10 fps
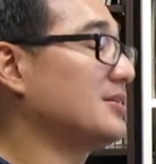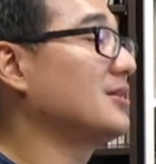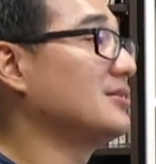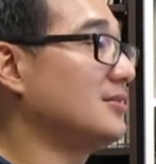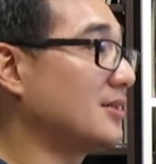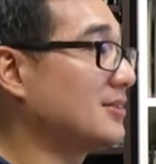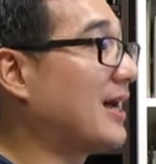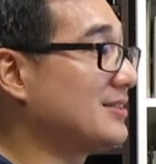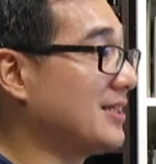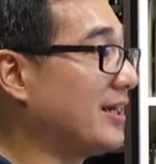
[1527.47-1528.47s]
这个是个
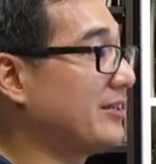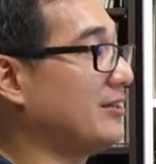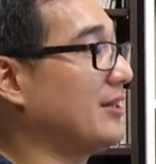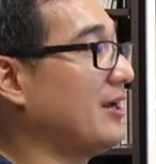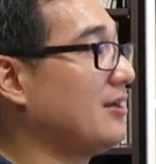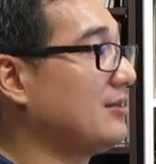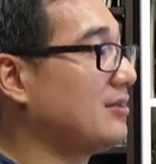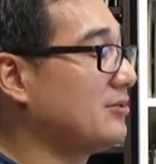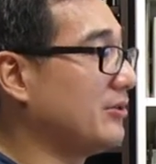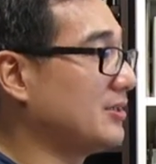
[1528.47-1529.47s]
大家庭啊，
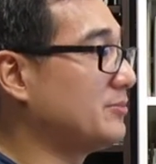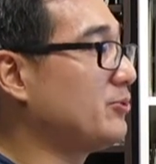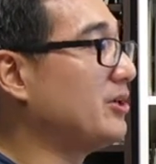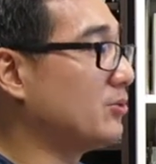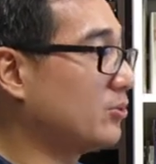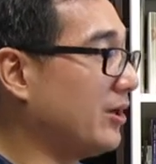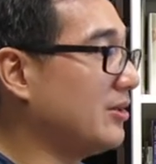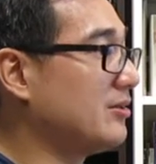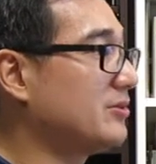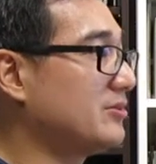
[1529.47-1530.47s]
对，这不能断。
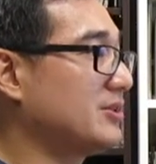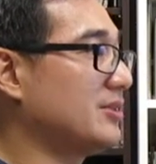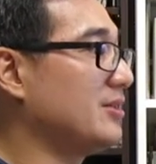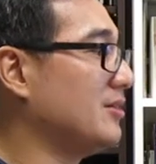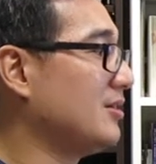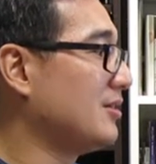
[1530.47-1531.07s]
因为说真的，